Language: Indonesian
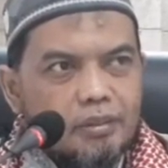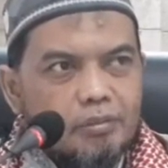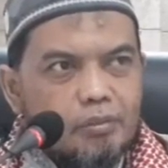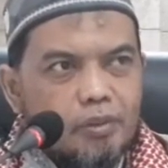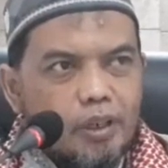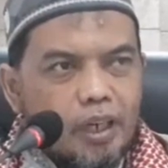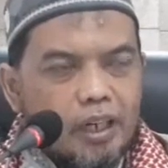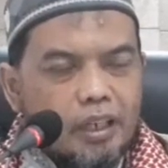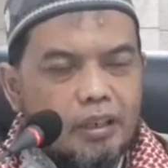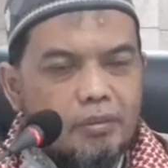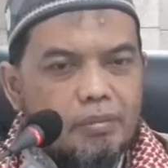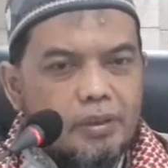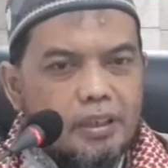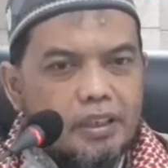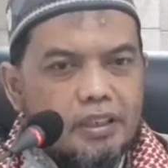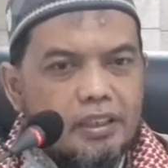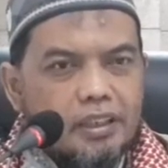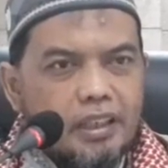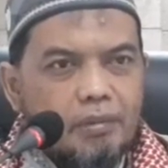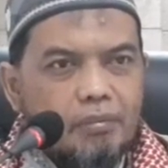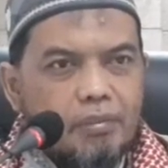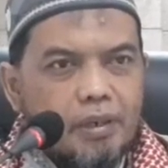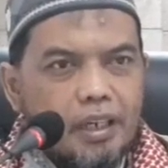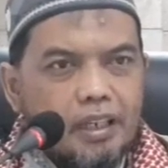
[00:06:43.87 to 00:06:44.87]
Mu'ad
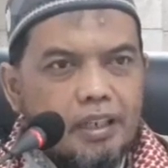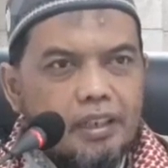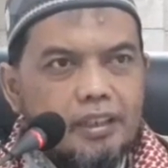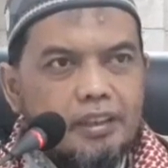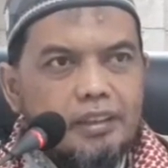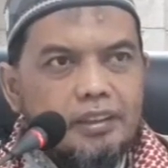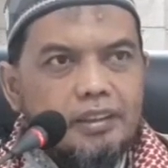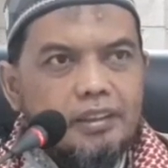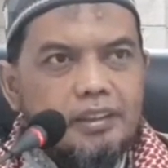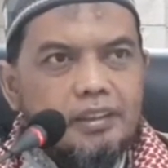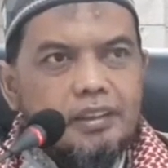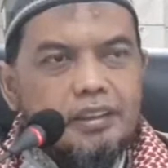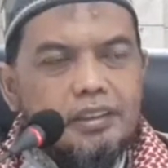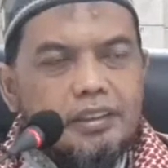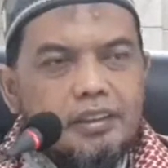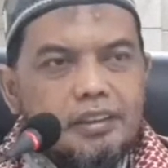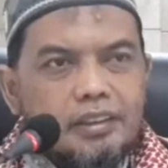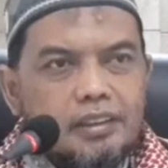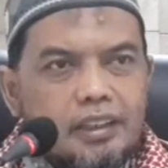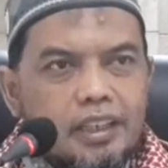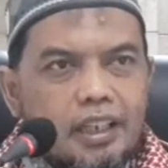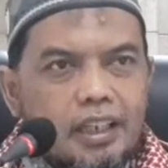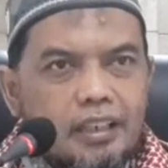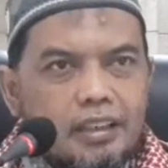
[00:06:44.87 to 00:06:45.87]
bin Jabal,
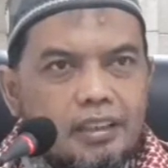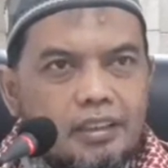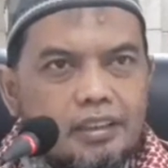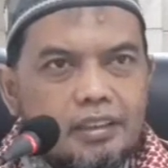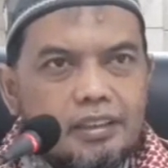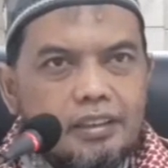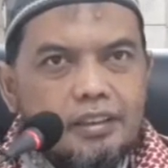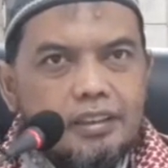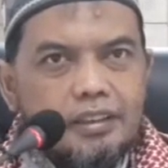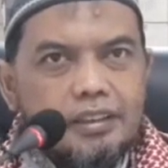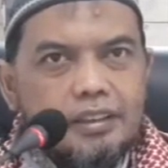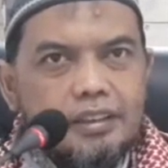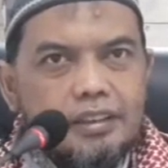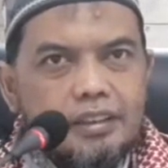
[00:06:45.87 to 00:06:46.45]
dan